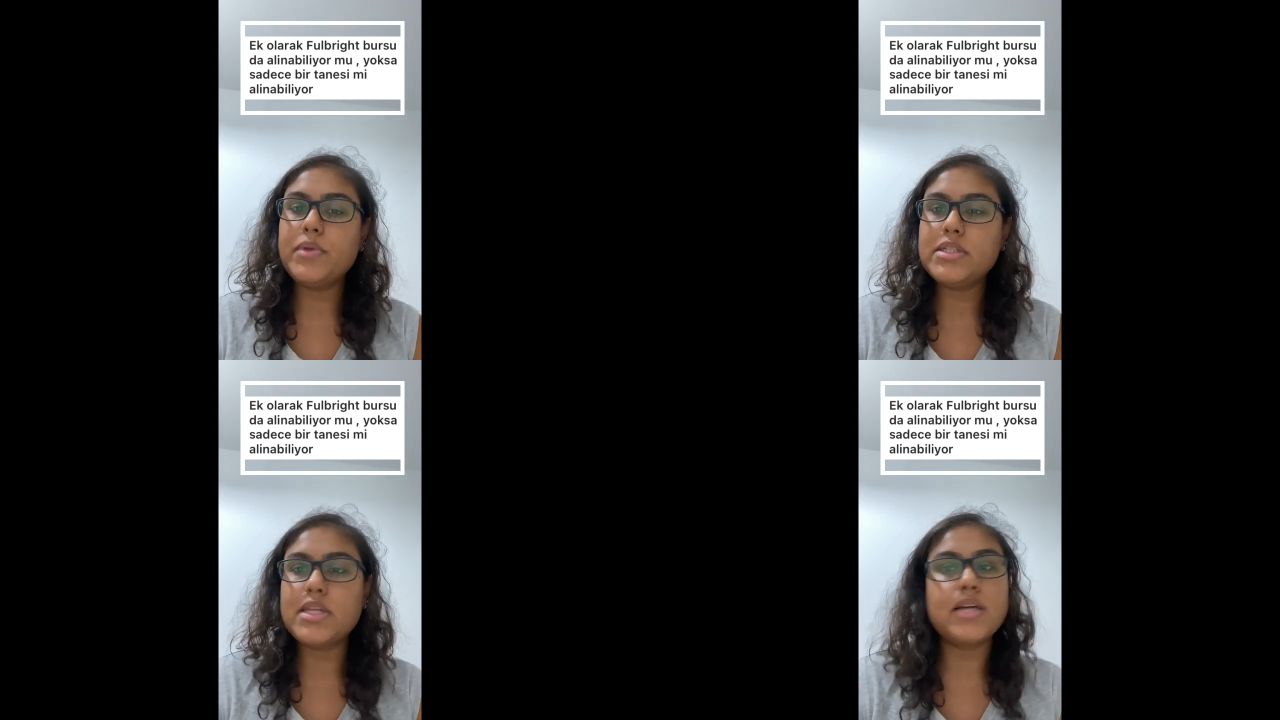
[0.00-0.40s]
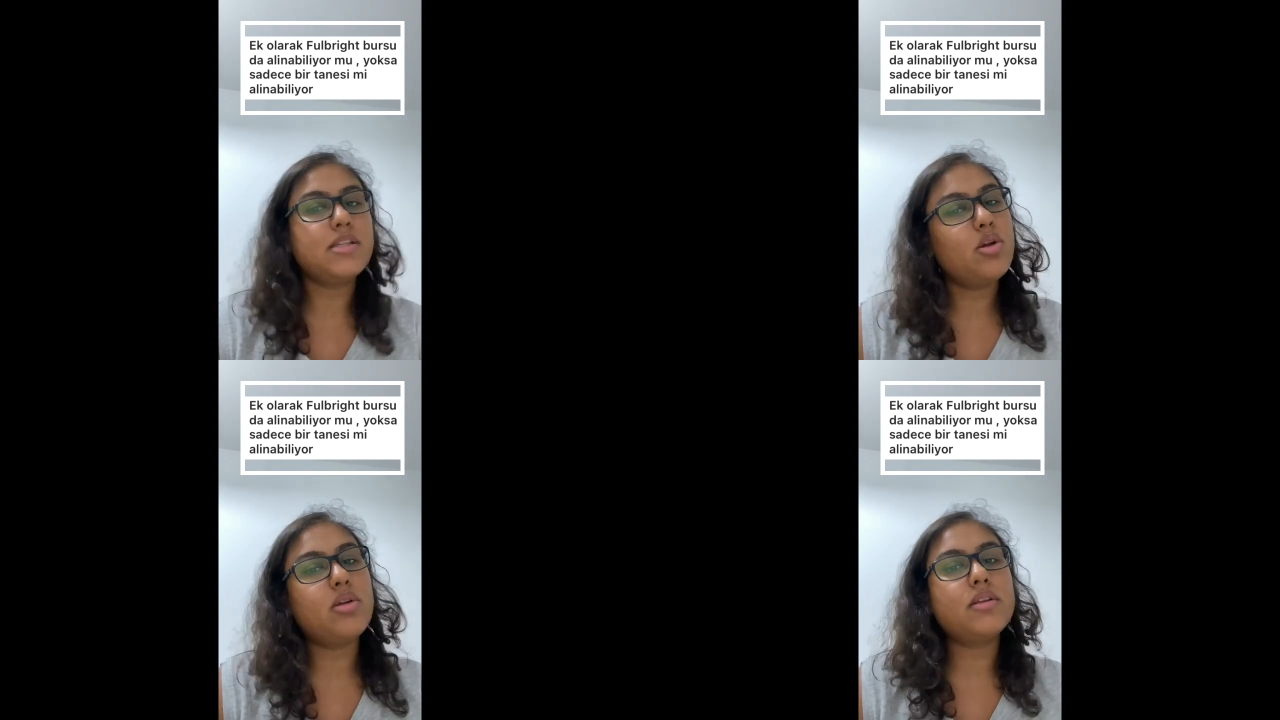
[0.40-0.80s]

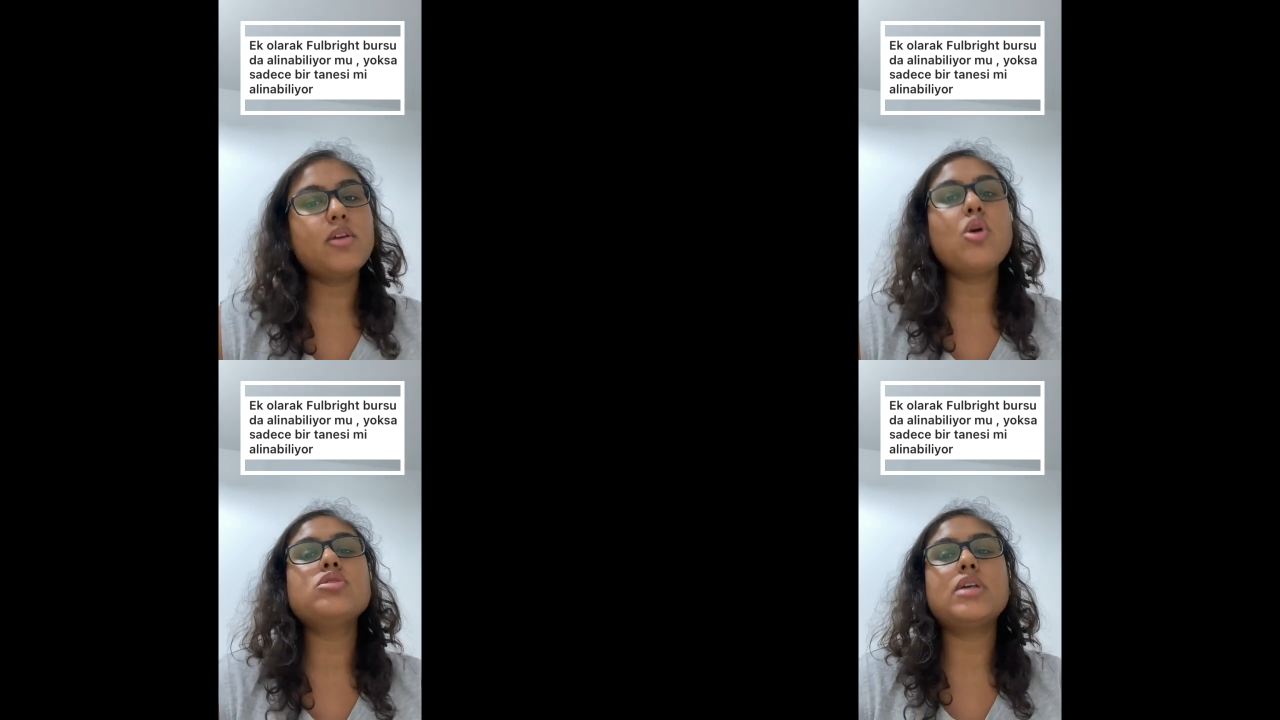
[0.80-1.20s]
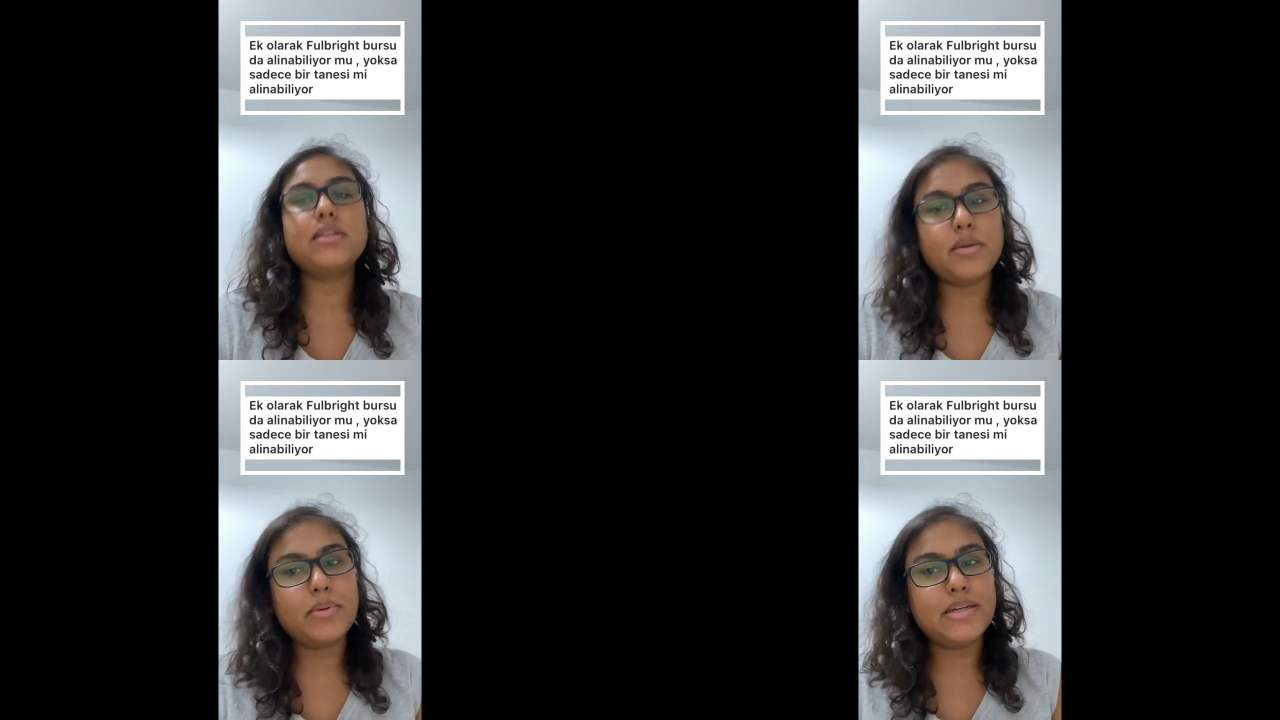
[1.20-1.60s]
İstersen ona da göz
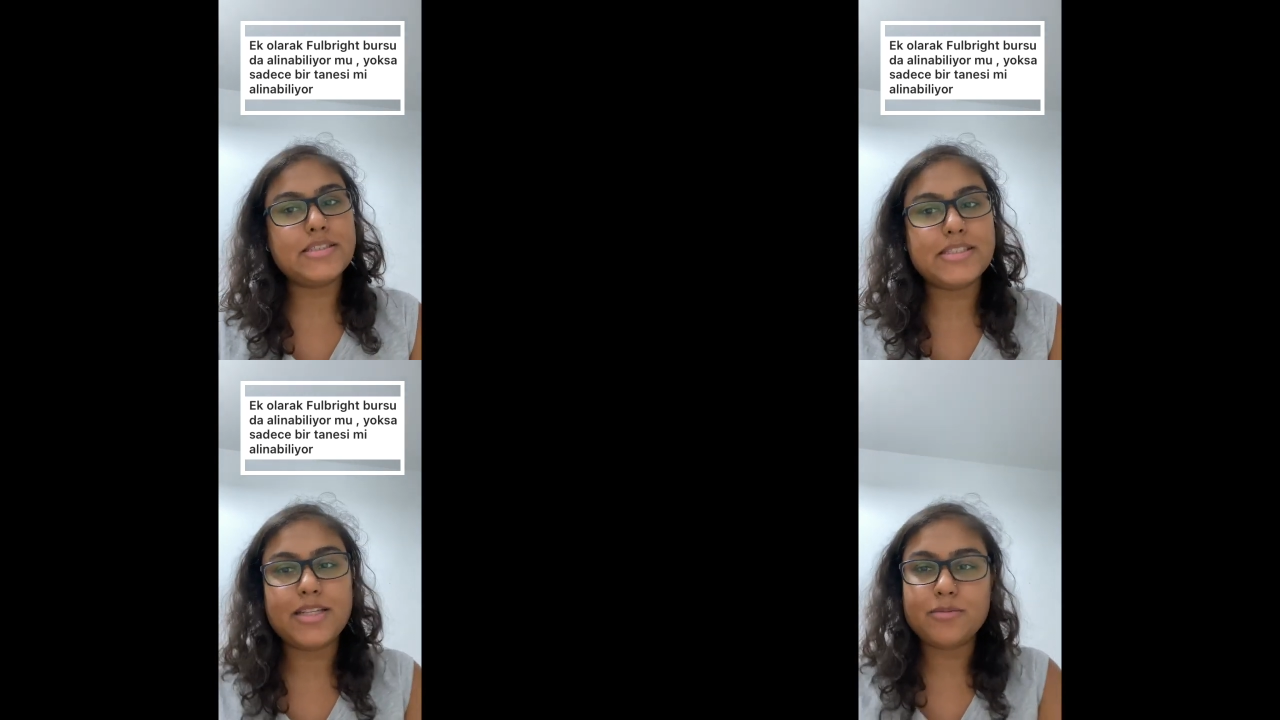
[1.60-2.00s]
atabilirsin.